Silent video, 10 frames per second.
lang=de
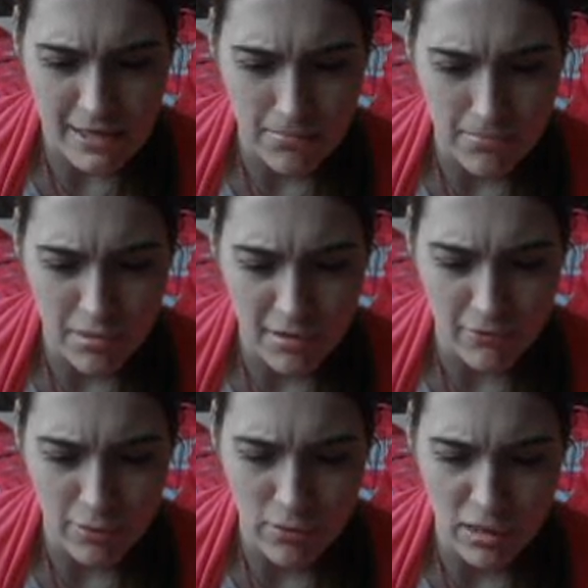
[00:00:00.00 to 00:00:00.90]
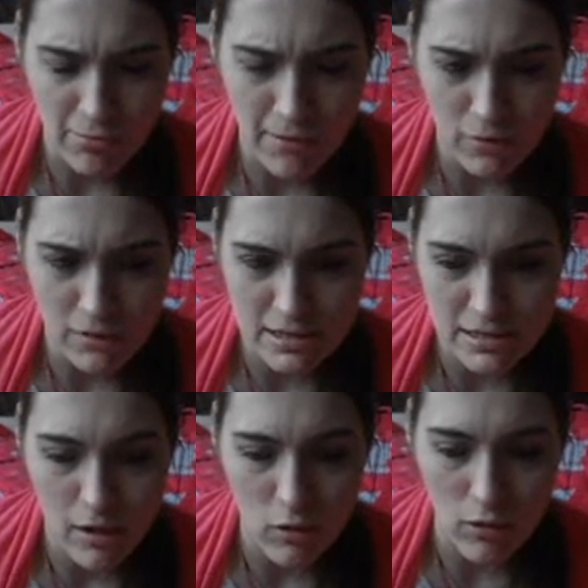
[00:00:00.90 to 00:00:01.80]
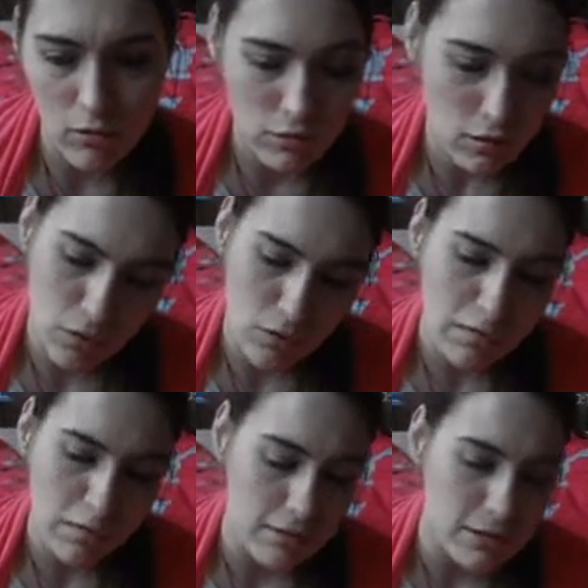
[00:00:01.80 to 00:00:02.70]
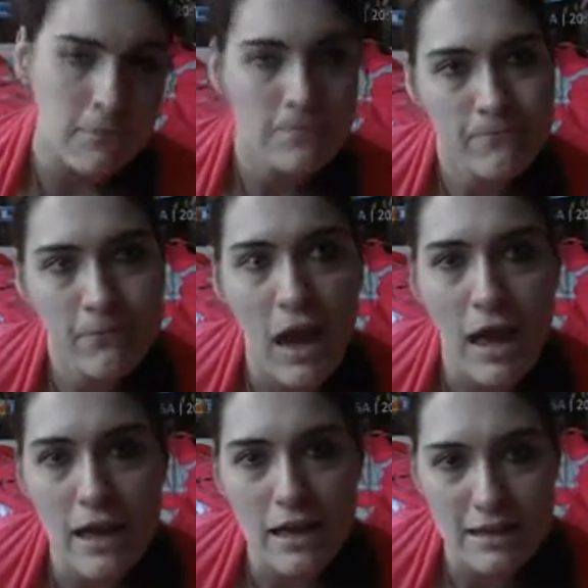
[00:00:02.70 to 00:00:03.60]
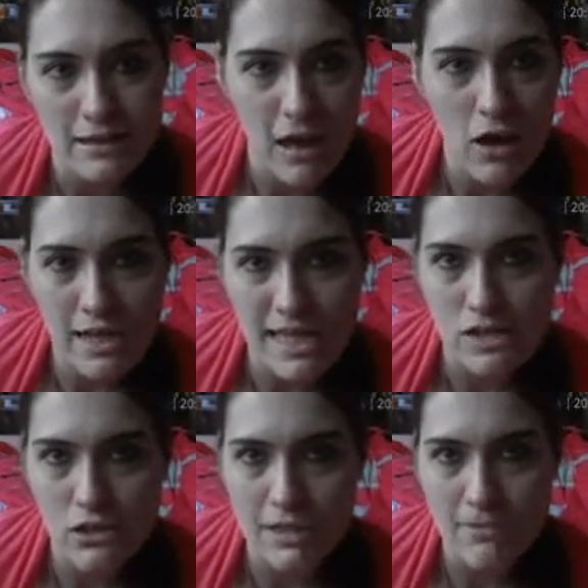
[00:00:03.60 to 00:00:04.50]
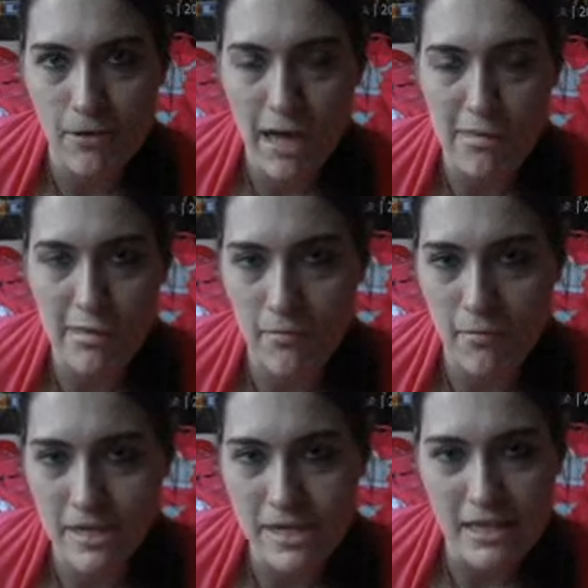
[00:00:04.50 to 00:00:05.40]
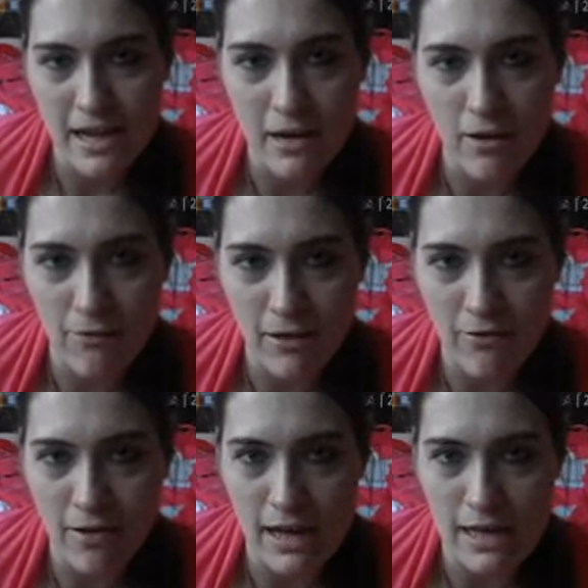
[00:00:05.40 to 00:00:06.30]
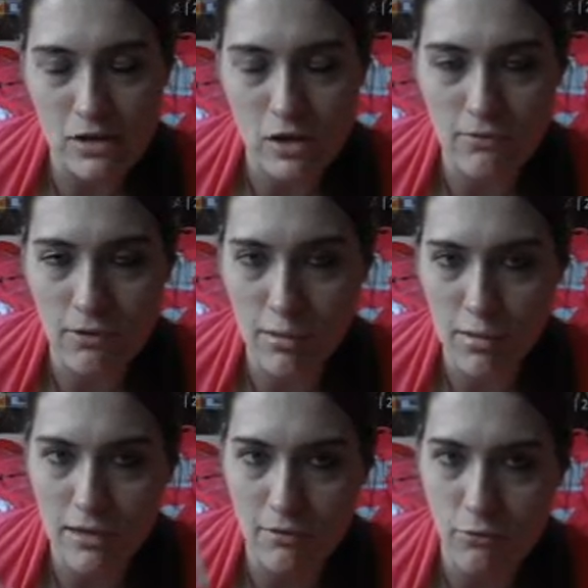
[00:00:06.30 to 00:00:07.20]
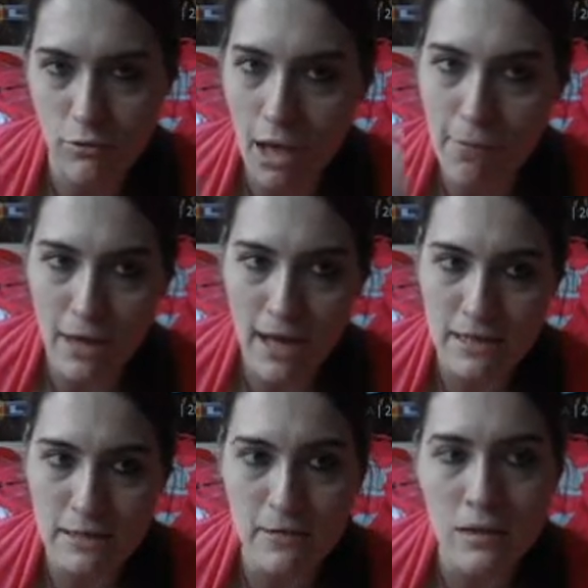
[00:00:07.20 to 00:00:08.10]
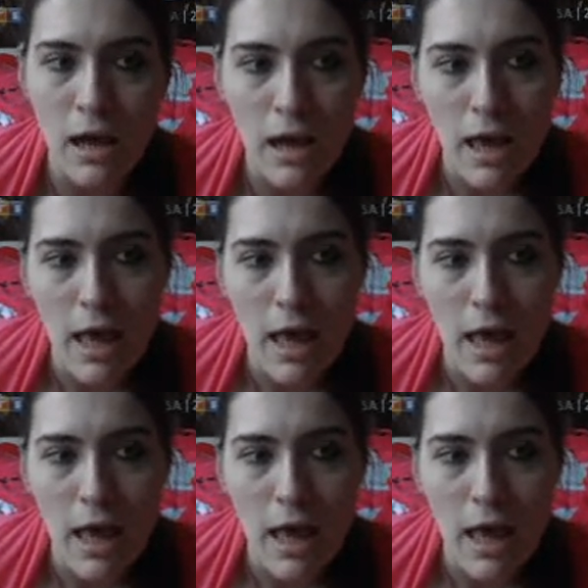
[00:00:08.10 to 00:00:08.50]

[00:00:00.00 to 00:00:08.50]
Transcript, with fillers: Ich glaube, es hat was mit 2 oder 3 Euro gekostet. Genau kann ich euch den Preis jetzt aber nicht nennen. Auf jeden Fall kann ich euch, wie gesagt, davon nur abraten.